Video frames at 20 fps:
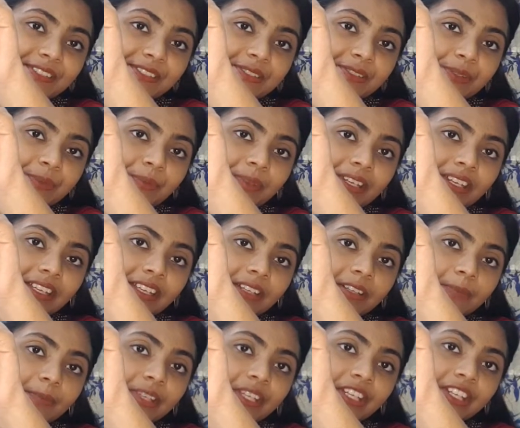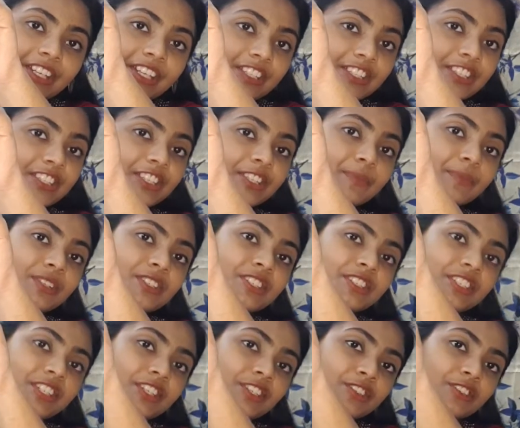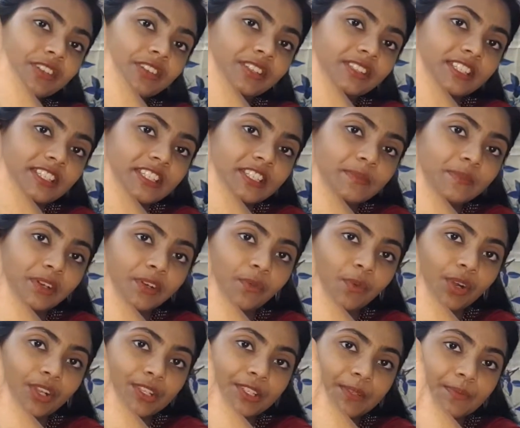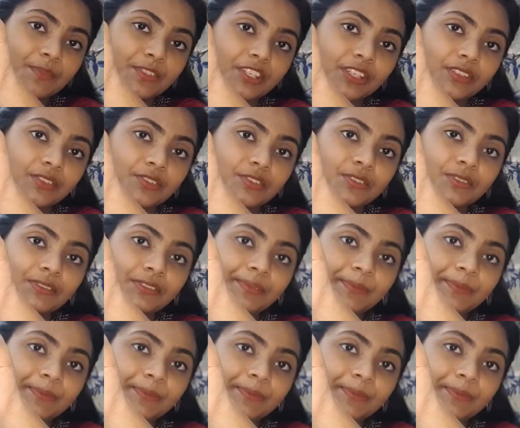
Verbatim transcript: సో మీరు మీకు నచ్చింది మీరు స్క్రీన్ షాట్ తీసి మాకు వాట్సాప్ చేయొచ్చు